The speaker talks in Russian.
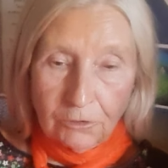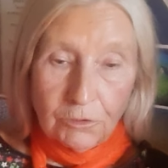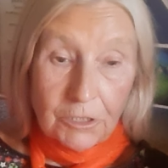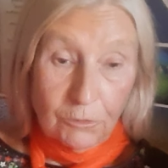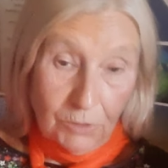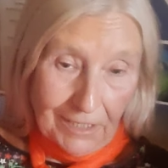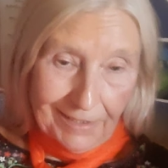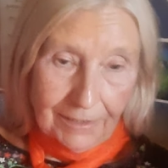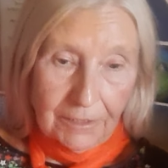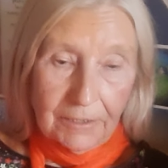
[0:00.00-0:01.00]
то есть
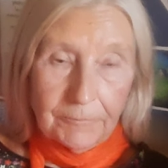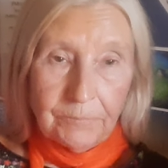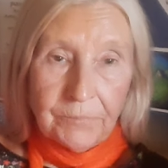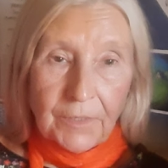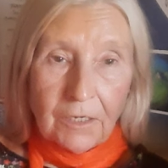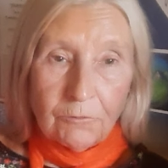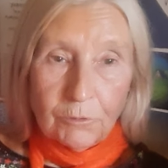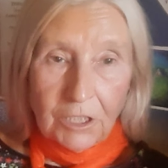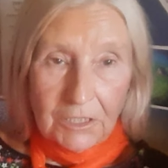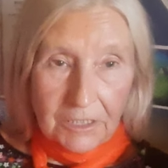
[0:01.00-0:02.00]
людоеды.
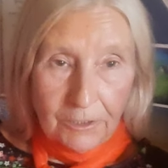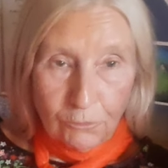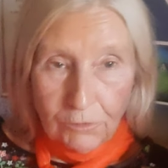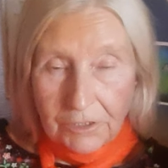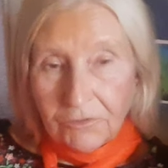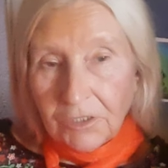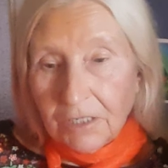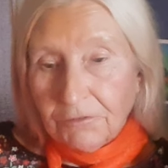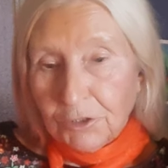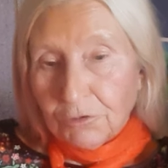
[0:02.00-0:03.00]
Вот, а если
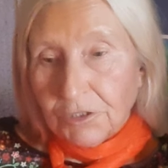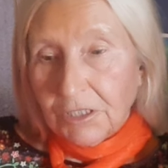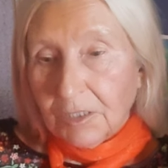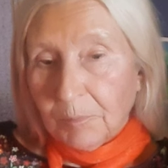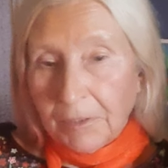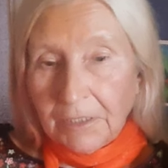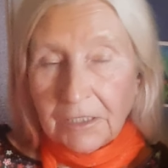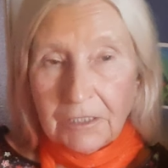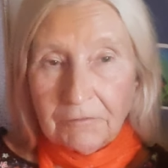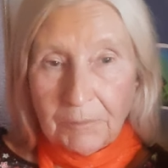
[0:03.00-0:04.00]
родственников еще съел,
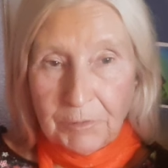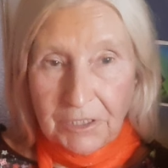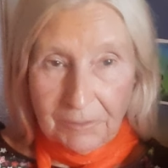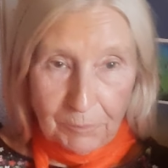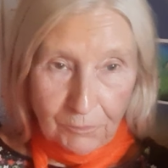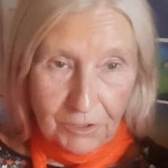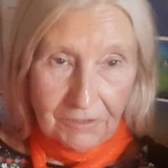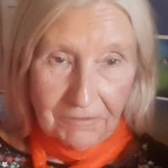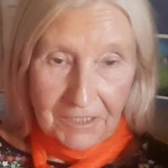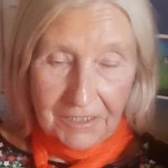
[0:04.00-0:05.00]
понятно, вообще
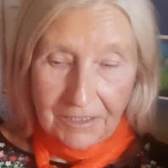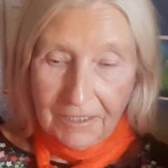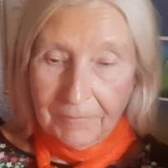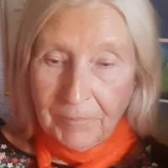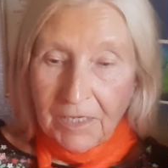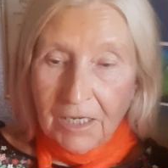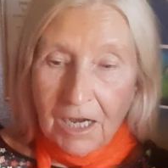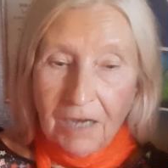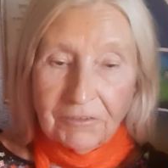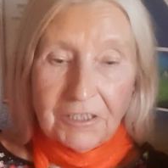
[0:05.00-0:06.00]
просто весело.
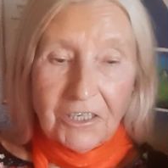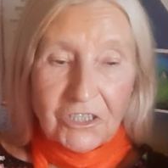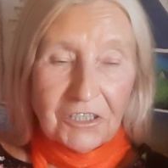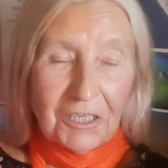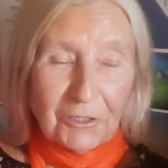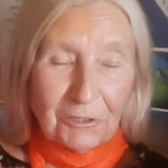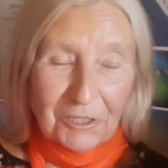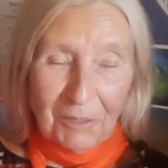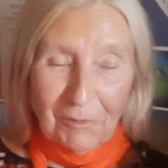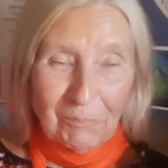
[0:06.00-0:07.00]
А вы дальше на эту
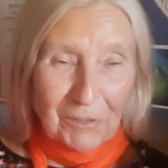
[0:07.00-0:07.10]
тему